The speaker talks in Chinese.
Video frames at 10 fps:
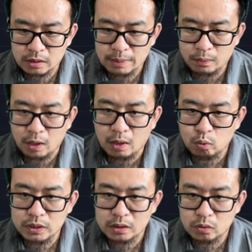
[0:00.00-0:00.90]
跌破啊，
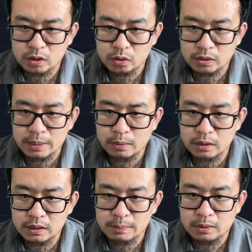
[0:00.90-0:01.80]
五点钟的时候跌
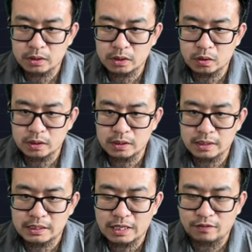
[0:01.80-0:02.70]
破，跌破了之后一直
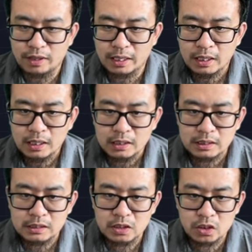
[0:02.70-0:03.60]
在下方了。
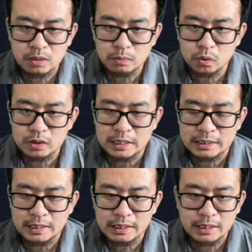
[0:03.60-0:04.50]
那这是目前的一